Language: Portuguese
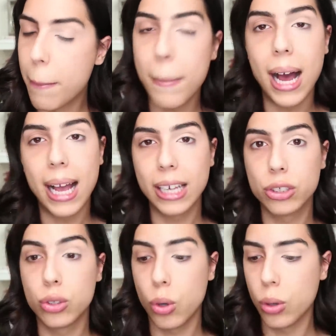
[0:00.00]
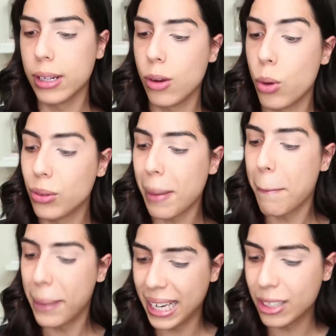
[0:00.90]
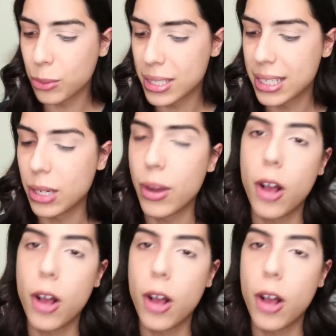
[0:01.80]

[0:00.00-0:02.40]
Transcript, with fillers: mas quando é preto, assim,